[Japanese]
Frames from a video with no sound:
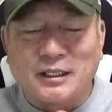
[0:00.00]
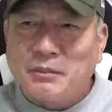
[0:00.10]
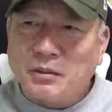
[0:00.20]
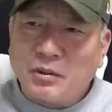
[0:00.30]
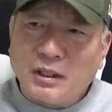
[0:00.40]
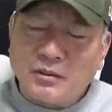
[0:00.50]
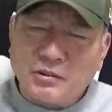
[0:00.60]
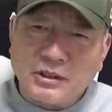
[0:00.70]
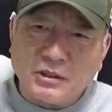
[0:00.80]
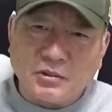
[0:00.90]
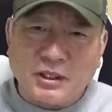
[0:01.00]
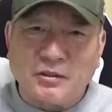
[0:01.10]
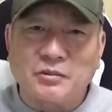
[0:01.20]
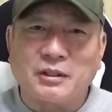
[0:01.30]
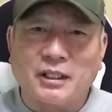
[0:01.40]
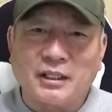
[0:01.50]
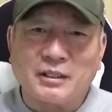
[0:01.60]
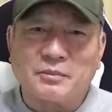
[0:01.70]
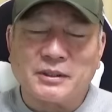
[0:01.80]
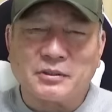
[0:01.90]
まあこれは新庄監督が
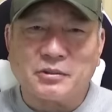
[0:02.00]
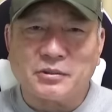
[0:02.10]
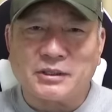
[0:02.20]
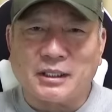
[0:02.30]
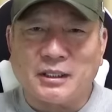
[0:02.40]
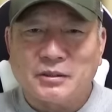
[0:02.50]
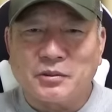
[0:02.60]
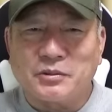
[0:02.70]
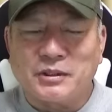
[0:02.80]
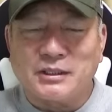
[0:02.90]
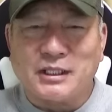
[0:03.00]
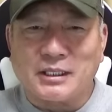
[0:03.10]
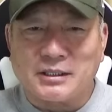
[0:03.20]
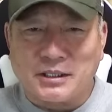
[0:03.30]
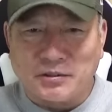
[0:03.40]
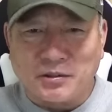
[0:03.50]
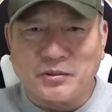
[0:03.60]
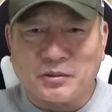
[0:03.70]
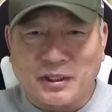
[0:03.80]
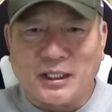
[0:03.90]
ね、まあそういうふうに察してると
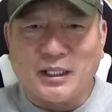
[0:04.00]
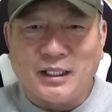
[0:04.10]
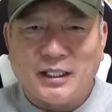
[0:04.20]
いうか、